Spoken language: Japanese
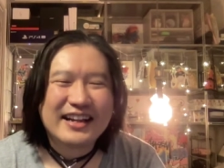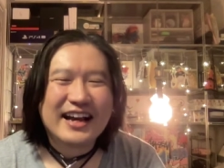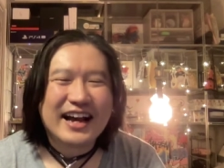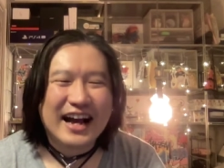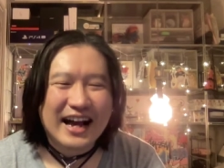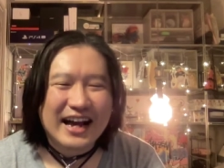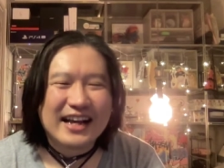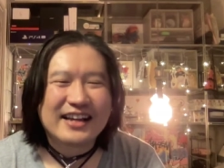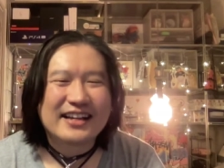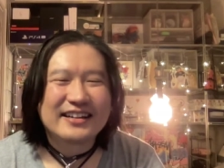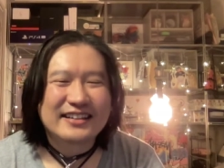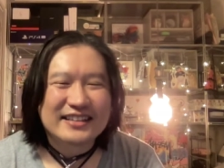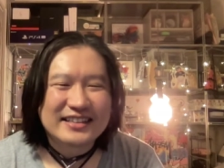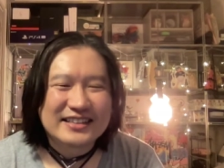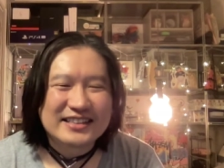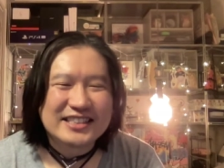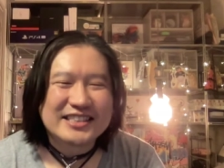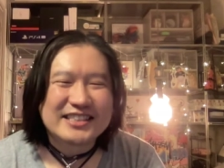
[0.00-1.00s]
はい、
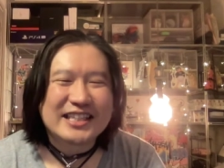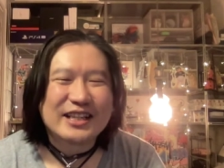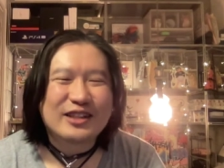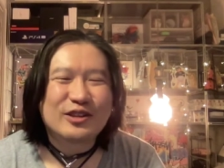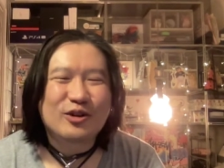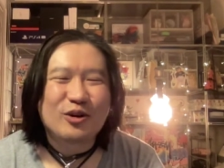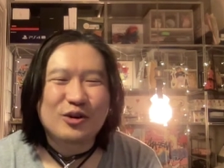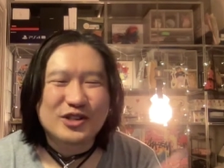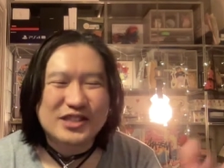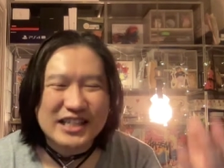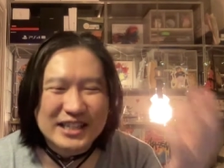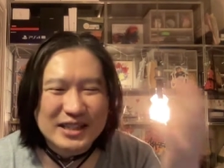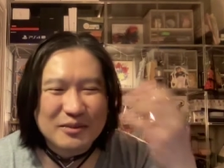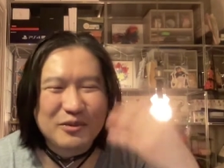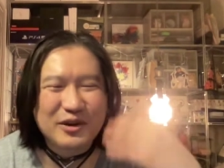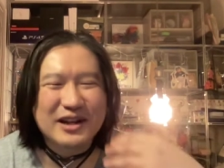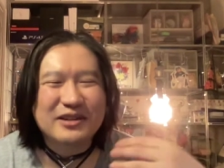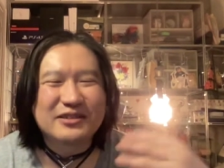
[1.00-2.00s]
自然と教えて
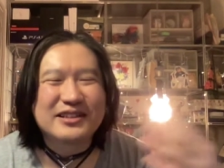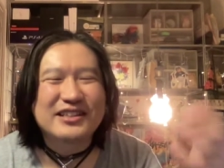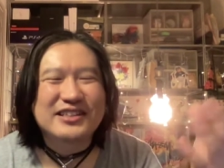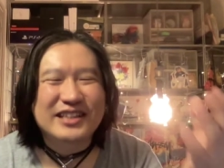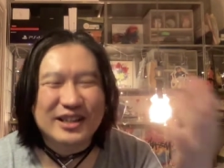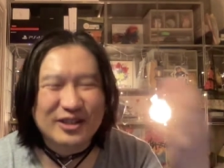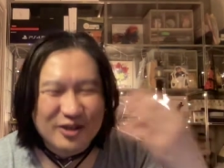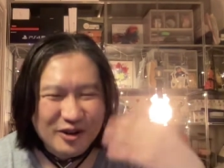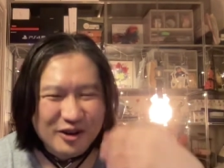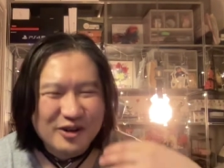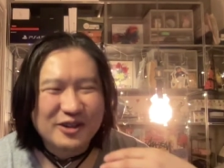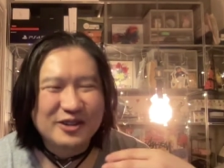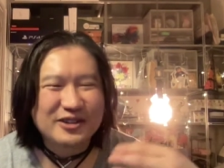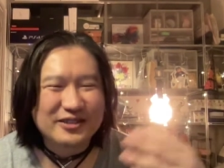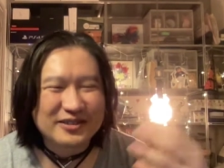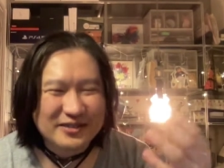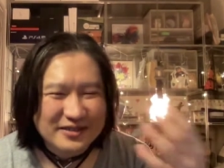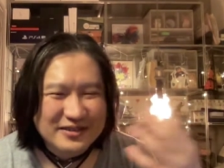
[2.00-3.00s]
もらうんですけど
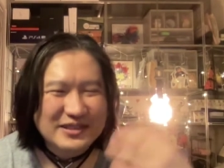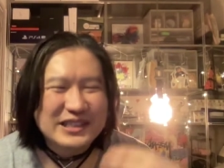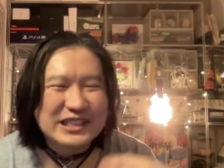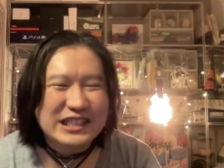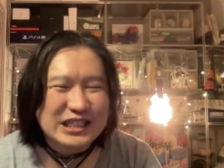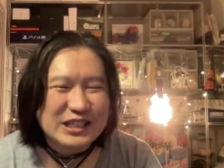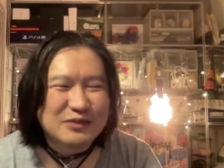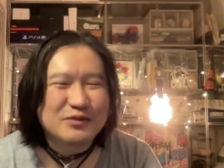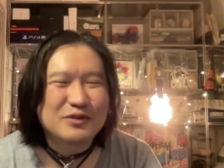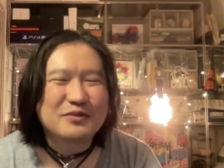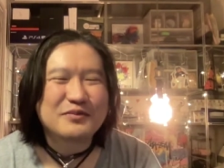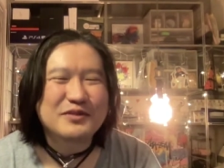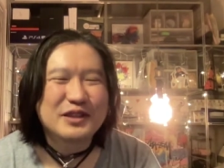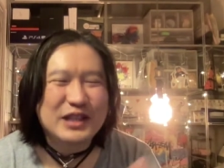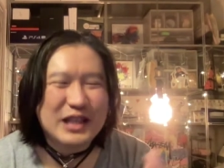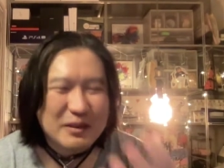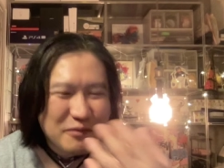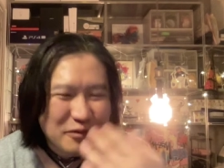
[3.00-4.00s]
自
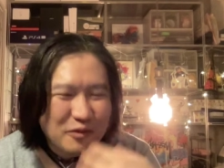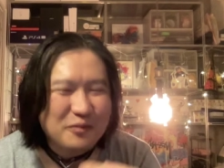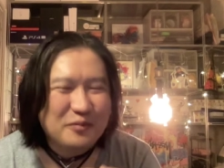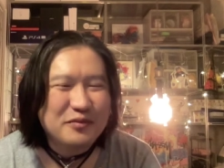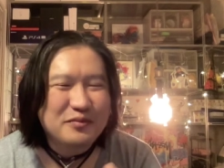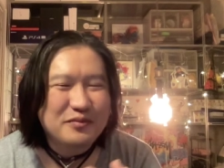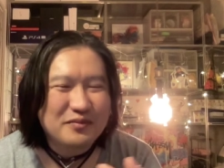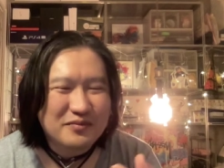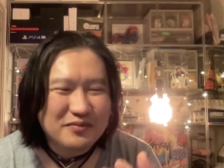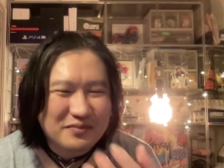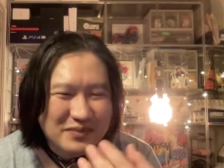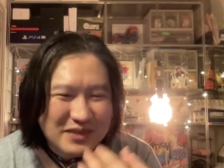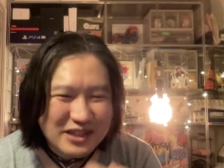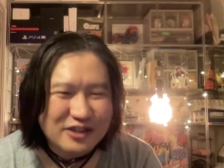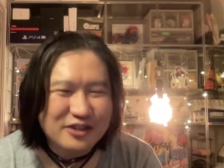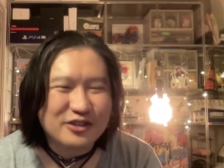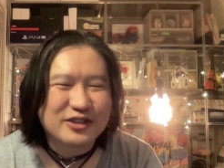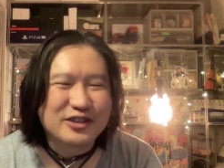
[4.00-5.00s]
分でも
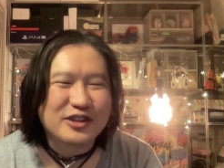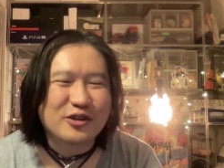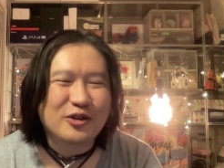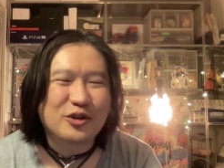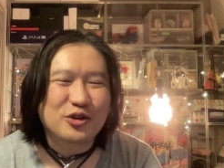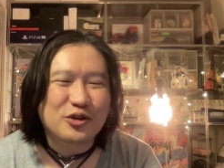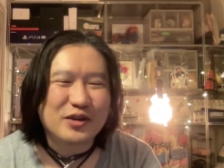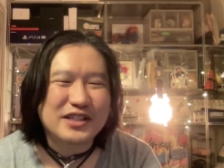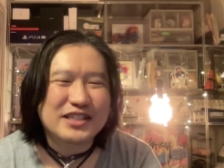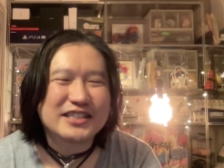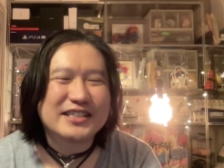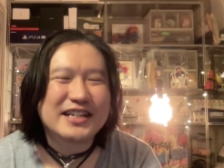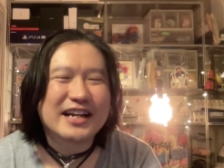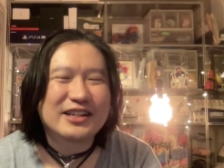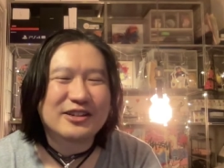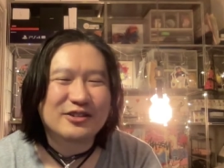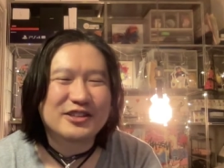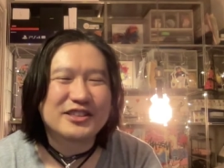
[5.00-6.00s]
見るっていうことはし
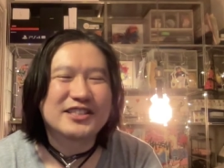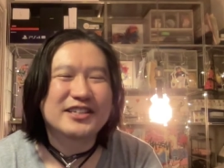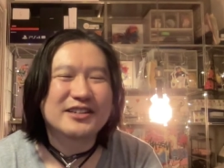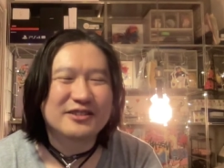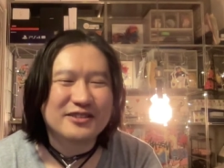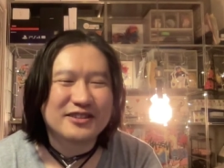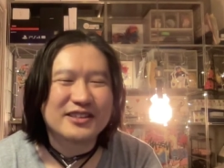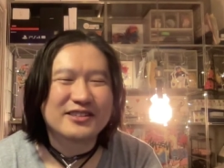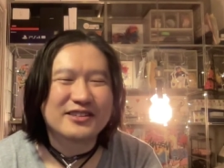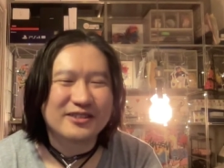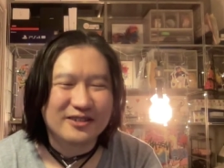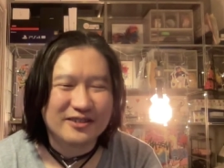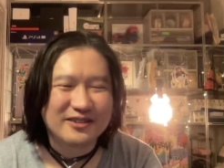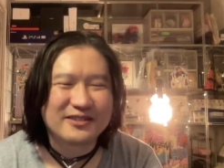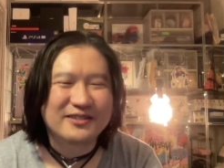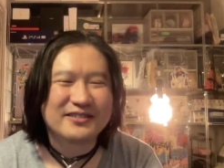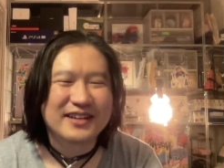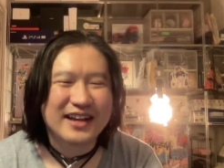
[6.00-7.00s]
ないようにしてるんですよ、
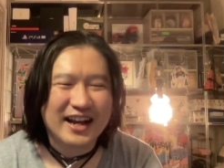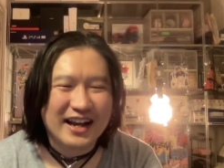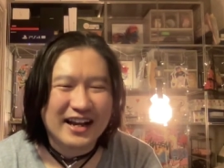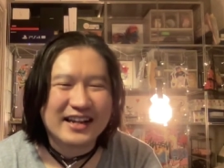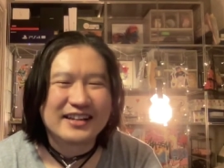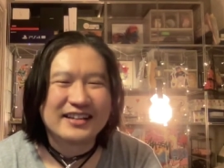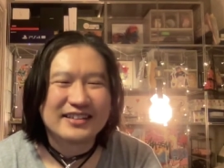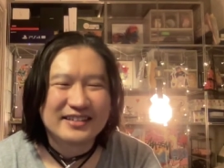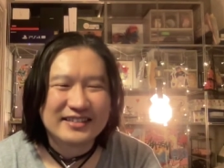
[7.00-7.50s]
はい、